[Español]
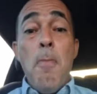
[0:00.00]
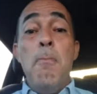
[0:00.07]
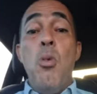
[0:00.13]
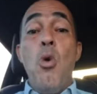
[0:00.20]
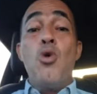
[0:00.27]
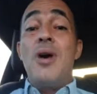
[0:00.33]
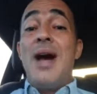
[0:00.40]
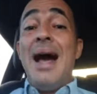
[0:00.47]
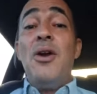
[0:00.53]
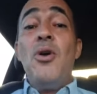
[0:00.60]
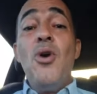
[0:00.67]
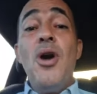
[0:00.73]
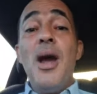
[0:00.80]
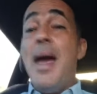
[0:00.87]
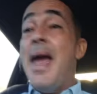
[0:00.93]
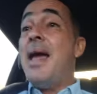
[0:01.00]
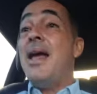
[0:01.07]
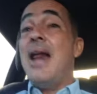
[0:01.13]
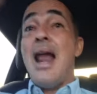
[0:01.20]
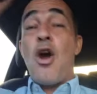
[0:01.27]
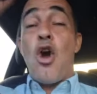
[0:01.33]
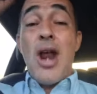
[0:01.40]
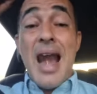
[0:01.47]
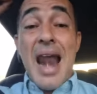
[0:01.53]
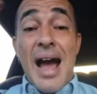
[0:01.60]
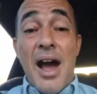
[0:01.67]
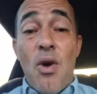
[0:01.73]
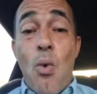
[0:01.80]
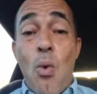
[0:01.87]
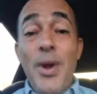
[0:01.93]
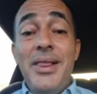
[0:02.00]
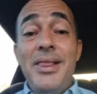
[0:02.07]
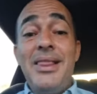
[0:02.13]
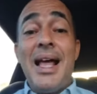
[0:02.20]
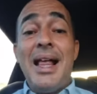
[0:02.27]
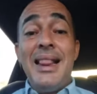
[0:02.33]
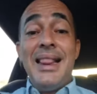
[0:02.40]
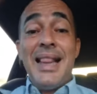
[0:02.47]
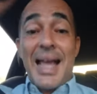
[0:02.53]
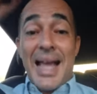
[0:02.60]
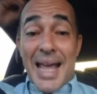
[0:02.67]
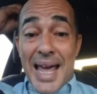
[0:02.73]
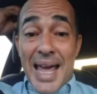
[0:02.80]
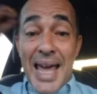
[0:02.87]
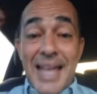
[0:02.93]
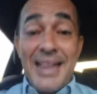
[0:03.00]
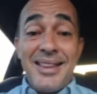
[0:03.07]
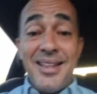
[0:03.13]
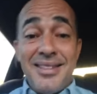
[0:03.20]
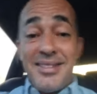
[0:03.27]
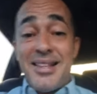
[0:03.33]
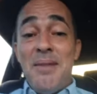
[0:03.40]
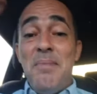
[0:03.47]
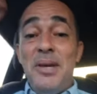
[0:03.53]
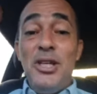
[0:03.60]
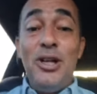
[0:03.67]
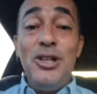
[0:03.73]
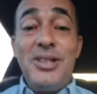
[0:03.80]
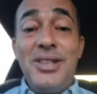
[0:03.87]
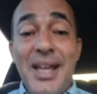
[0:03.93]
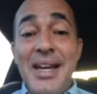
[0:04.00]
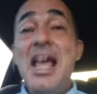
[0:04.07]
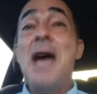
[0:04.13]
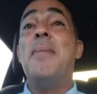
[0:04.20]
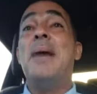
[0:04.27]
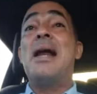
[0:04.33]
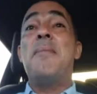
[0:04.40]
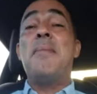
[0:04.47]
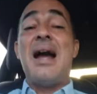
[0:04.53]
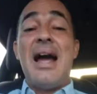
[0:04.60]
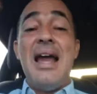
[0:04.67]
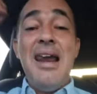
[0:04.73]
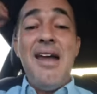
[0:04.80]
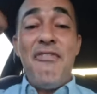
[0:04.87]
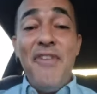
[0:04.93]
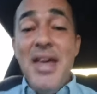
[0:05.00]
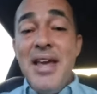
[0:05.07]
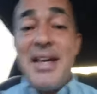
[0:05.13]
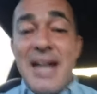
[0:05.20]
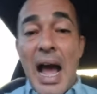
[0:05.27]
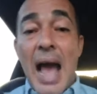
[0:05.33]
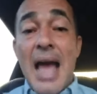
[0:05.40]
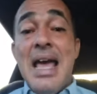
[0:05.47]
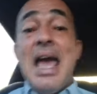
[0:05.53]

buscaron en las cuentas que este servidor tenía para pagar la finca